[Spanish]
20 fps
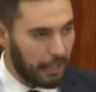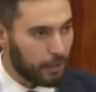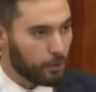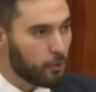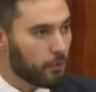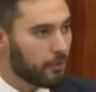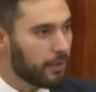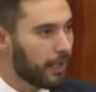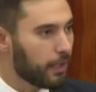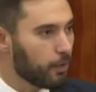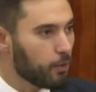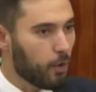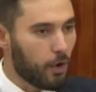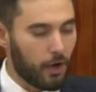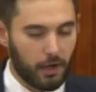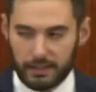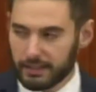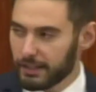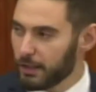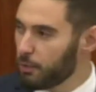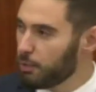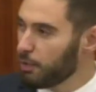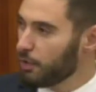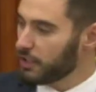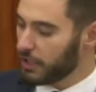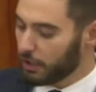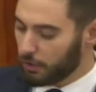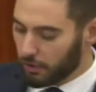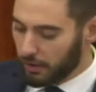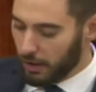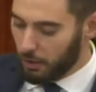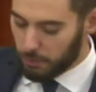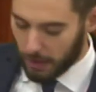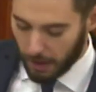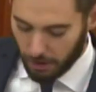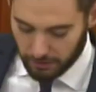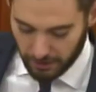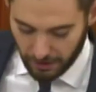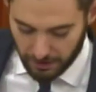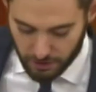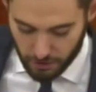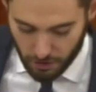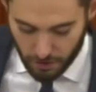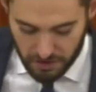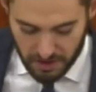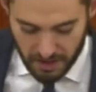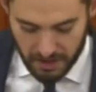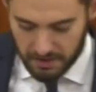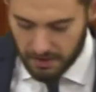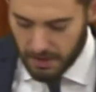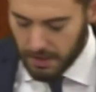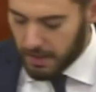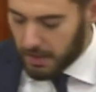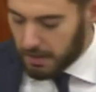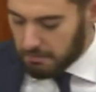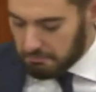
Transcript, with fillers: alude luego a artículos que no regulan otras cosas,